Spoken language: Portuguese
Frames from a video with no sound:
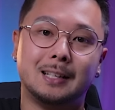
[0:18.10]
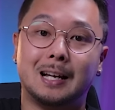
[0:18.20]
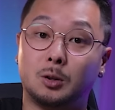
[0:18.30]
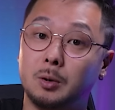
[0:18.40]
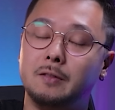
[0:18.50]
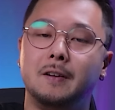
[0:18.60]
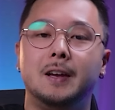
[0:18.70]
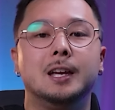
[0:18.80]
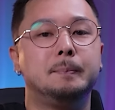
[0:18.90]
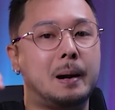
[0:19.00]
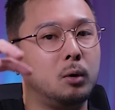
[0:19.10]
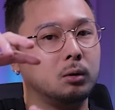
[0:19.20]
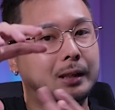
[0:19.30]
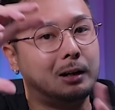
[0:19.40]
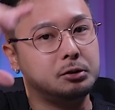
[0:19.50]
Da Tongfeng, para
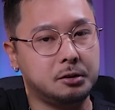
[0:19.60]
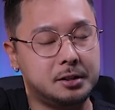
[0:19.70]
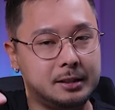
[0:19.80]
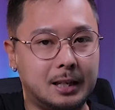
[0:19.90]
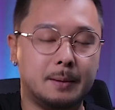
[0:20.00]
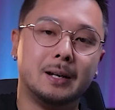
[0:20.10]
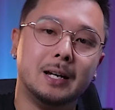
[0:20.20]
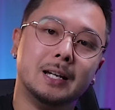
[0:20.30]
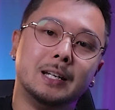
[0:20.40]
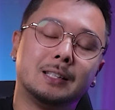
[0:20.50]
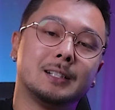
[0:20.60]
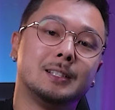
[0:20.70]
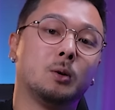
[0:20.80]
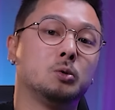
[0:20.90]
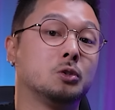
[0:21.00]
montar o seu sistema e
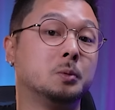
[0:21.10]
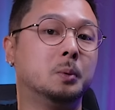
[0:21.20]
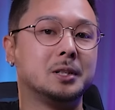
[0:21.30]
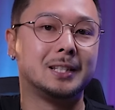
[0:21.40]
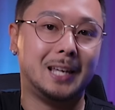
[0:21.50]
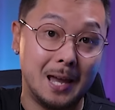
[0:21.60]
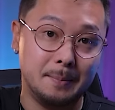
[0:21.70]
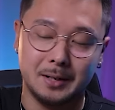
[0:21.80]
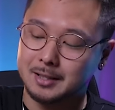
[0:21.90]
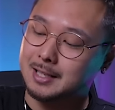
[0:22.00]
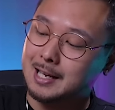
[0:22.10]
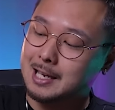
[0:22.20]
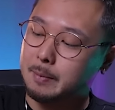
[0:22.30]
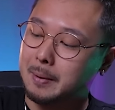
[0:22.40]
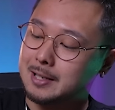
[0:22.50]
trazer alguns notebooks gamers
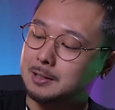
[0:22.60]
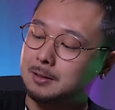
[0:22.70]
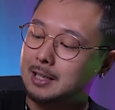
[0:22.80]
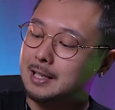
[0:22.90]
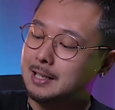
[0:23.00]
aqui para o Brasil.